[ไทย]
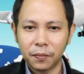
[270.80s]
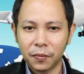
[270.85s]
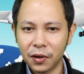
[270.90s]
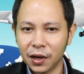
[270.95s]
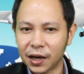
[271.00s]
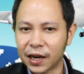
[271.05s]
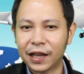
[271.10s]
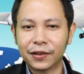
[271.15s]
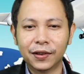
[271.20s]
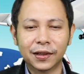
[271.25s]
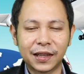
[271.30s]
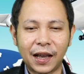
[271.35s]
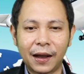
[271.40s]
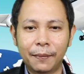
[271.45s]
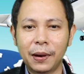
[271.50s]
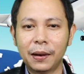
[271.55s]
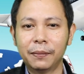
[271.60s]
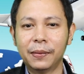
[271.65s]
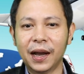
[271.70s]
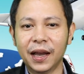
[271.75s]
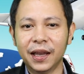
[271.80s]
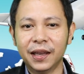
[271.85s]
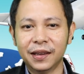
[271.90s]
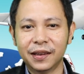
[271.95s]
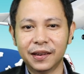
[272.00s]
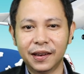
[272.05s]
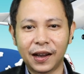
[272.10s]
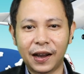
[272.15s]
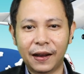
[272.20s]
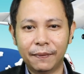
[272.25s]
เรื่องราวต่างๆมากมาย
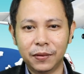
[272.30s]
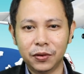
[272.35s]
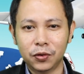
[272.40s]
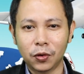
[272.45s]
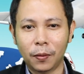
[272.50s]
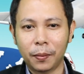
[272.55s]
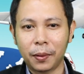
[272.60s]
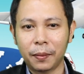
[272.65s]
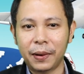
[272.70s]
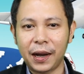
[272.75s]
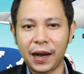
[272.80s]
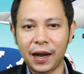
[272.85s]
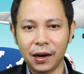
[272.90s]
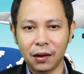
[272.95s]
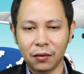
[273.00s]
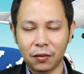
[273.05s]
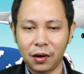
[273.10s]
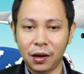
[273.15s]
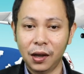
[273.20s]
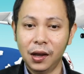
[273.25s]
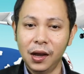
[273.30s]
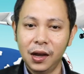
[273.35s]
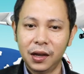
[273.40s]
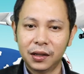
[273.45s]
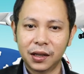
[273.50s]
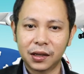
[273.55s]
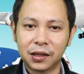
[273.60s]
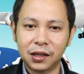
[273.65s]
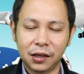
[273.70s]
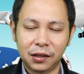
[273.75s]
นะครับในส่วนของพม่าแล้วก็
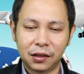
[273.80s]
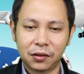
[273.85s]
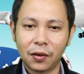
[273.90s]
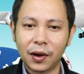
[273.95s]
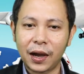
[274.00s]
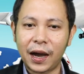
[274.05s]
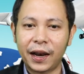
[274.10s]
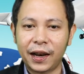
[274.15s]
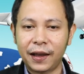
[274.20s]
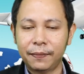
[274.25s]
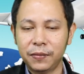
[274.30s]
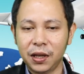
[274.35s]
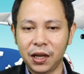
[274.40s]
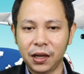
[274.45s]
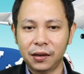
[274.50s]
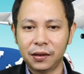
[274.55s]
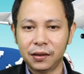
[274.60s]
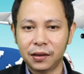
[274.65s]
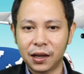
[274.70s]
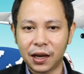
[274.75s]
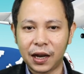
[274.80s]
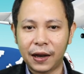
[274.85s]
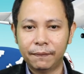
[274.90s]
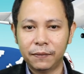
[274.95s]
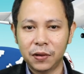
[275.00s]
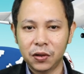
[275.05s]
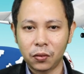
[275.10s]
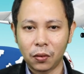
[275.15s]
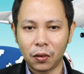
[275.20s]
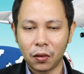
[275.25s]
ถ้าเกิดต้องการอัปเดตนะครับ
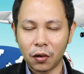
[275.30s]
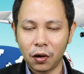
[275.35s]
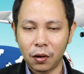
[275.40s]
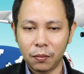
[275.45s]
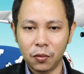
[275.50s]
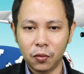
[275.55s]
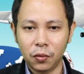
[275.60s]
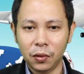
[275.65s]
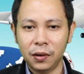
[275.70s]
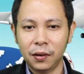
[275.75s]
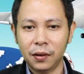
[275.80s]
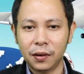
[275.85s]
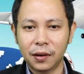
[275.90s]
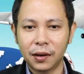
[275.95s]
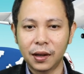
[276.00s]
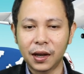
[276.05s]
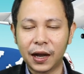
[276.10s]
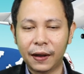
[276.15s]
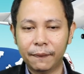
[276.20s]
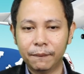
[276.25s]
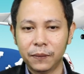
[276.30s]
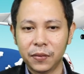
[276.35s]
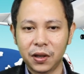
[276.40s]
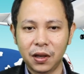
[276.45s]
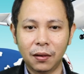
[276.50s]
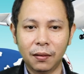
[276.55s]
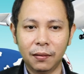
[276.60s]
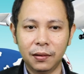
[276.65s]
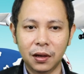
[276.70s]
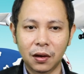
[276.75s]
ในส่วนของข้อมูลนะครับ
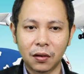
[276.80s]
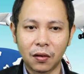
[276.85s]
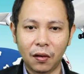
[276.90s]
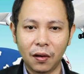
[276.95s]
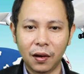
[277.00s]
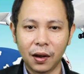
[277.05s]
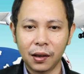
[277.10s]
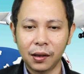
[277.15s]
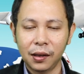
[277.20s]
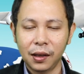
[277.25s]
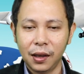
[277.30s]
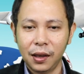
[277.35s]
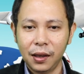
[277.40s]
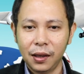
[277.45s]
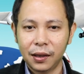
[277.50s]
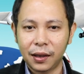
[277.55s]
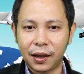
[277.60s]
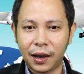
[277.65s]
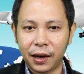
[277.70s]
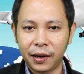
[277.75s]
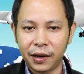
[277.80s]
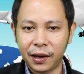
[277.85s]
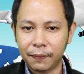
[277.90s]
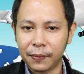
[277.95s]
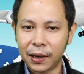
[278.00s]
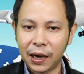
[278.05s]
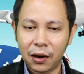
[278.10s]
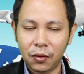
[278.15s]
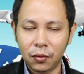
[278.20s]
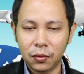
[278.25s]
เกี่ยวเรื่องของการ
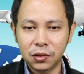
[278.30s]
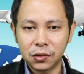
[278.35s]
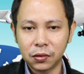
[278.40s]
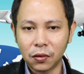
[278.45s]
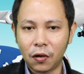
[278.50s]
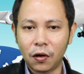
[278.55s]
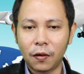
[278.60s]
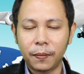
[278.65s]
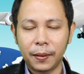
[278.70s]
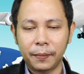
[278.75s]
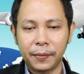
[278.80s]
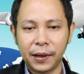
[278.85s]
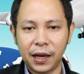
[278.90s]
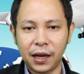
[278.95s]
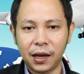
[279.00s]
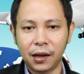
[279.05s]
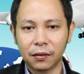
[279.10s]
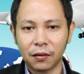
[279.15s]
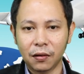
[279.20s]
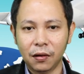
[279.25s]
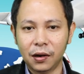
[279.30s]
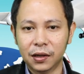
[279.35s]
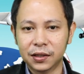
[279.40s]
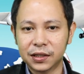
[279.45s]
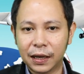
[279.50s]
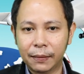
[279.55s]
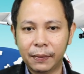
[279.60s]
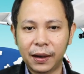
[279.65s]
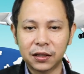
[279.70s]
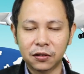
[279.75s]
นำเข้าหรือส่งออกพม่าก็
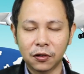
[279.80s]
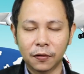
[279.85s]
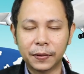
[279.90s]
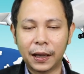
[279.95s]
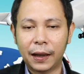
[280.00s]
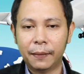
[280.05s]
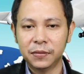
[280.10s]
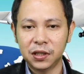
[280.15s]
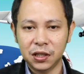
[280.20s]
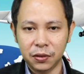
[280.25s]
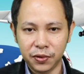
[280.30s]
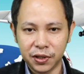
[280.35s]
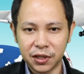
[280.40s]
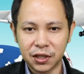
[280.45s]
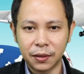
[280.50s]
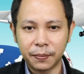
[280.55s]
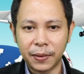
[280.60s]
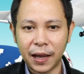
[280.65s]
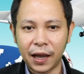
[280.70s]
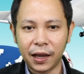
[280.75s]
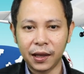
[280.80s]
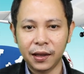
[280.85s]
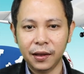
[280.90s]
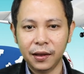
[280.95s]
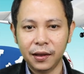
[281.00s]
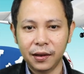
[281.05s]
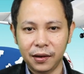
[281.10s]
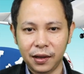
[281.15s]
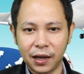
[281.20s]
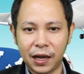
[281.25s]
สามารถสอบถามที่ V-Serve ได้
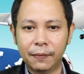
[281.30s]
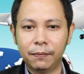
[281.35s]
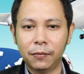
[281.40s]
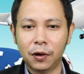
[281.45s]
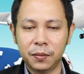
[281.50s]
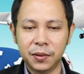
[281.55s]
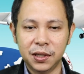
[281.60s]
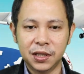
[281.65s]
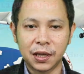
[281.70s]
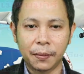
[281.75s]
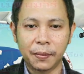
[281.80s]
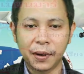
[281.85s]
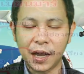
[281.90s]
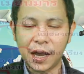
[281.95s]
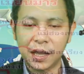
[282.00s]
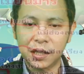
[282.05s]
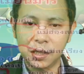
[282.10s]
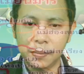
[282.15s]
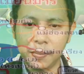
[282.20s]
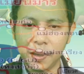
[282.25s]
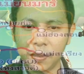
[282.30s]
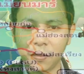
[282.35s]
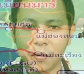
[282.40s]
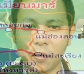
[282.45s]
นะครับเรามีสำนักงานที่แม่